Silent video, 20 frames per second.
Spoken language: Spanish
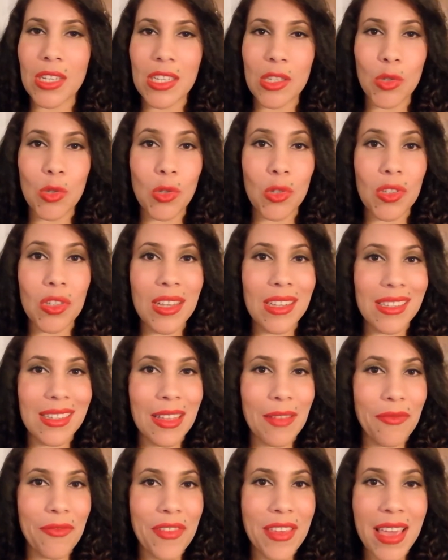estos días
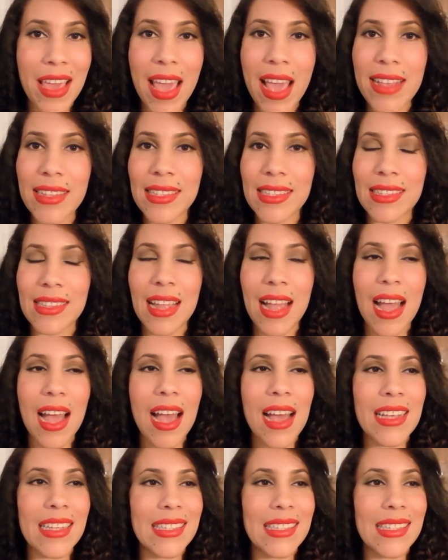de fiesta,